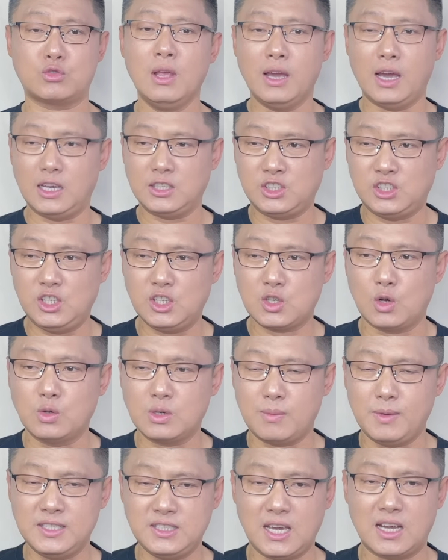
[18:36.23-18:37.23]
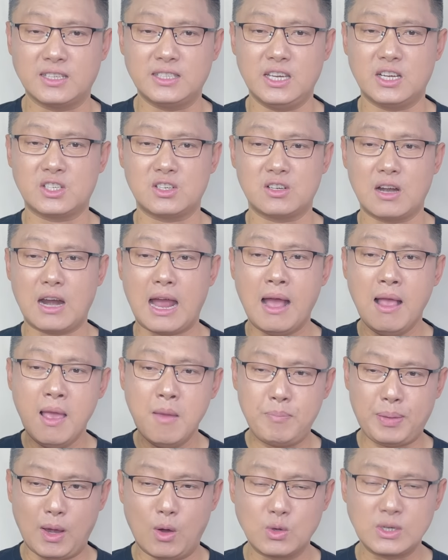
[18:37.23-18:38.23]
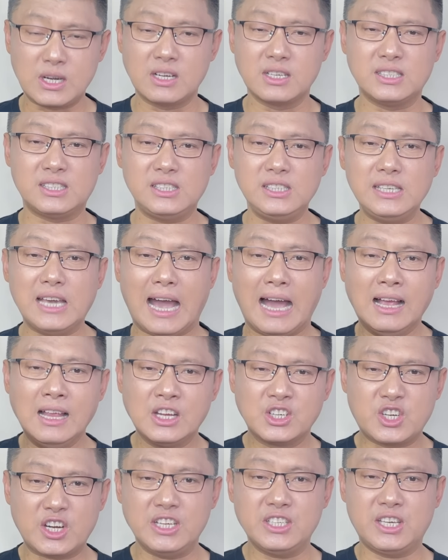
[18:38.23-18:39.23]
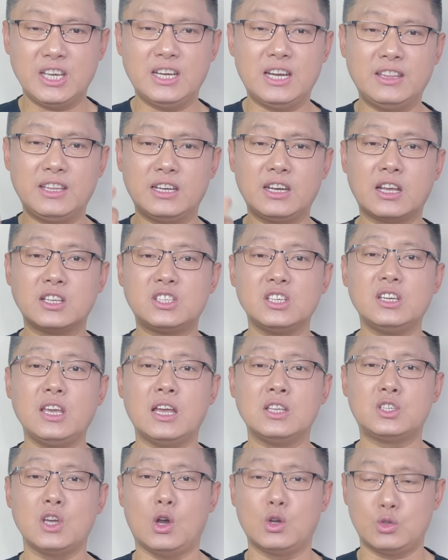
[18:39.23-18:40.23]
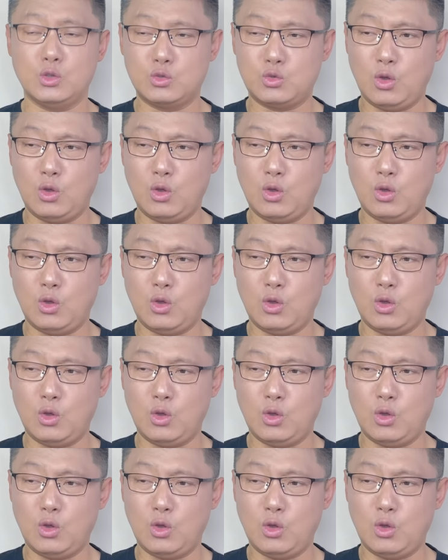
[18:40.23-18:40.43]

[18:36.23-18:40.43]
啊，吸收什么蒋介石啊、朴正熙啊这些人的这个经验教训，